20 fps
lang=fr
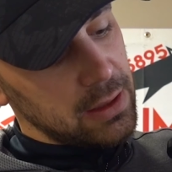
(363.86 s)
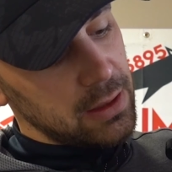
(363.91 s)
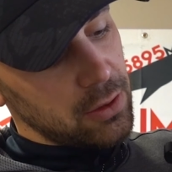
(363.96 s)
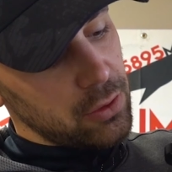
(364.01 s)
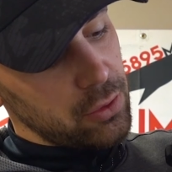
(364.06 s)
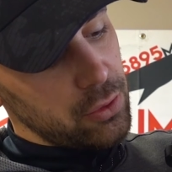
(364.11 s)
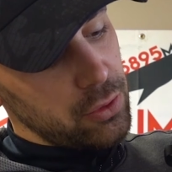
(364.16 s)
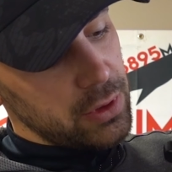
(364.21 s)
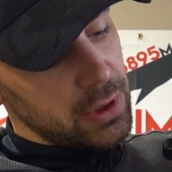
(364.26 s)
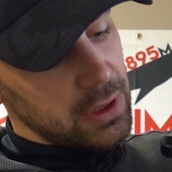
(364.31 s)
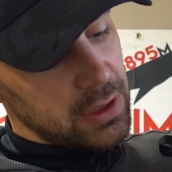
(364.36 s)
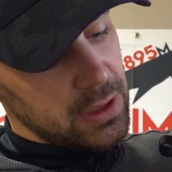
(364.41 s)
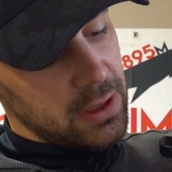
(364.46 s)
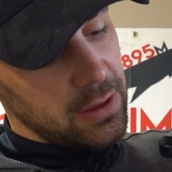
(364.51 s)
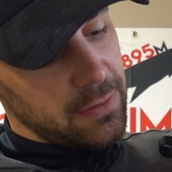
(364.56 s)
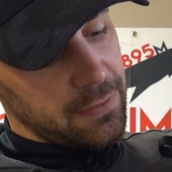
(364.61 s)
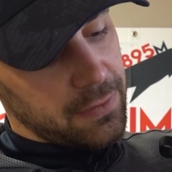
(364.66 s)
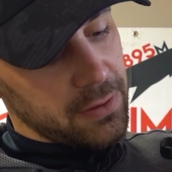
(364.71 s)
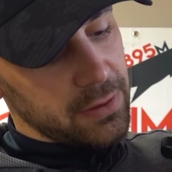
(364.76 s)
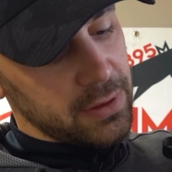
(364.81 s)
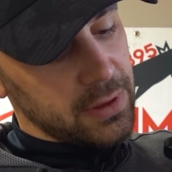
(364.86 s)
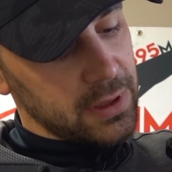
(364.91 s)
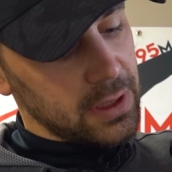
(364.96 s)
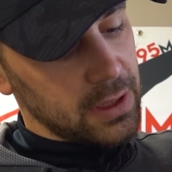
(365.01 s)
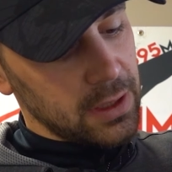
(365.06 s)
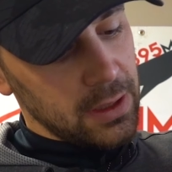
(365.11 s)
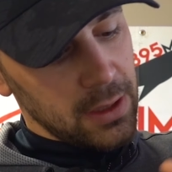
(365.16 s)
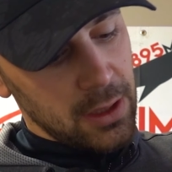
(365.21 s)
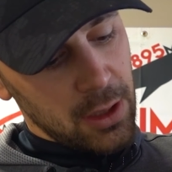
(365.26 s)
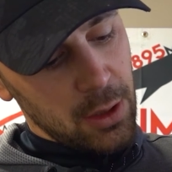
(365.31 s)
dans l'une des fentes
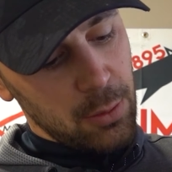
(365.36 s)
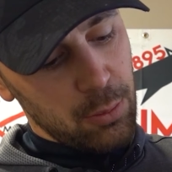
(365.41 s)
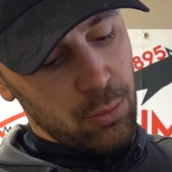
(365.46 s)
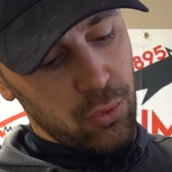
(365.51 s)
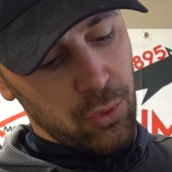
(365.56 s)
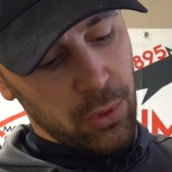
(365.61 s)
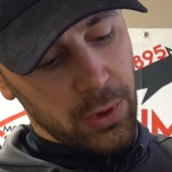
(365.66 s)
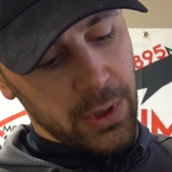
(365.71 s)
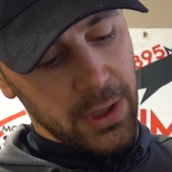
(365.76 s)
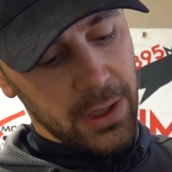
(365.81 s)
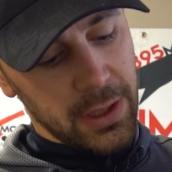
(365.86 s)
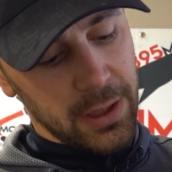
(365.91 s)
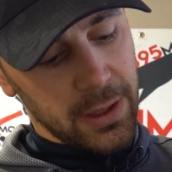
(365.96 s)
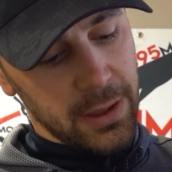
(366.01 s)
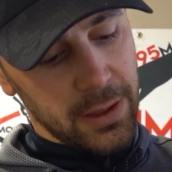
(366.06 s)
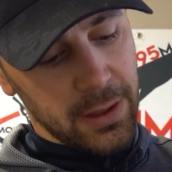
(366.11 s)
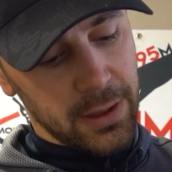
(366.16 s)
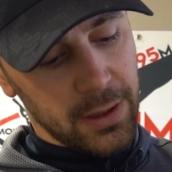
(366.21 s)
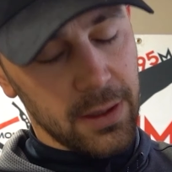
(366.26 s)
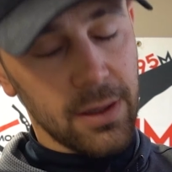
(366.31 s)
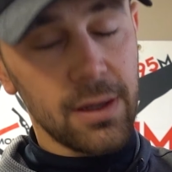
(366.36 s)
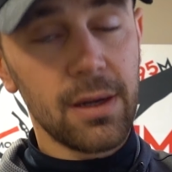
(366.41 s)
pour euh,